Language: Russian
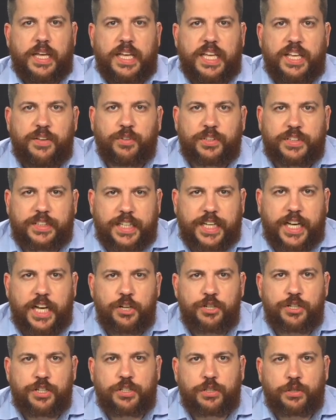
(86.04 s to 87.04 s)
И вот
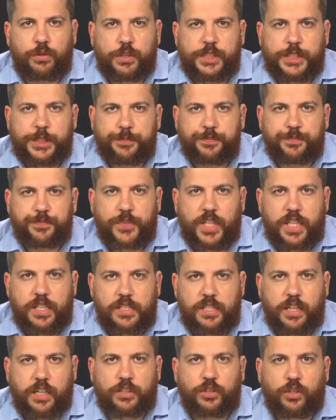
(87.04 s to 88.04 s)
такая же история
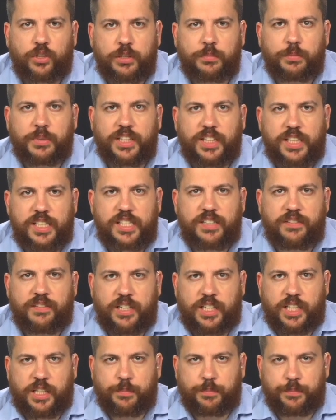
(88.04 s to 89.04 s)
с электронным
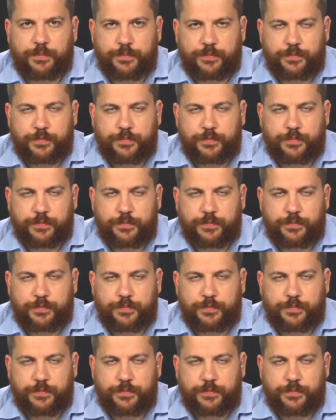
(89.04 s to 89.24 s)
голосованием,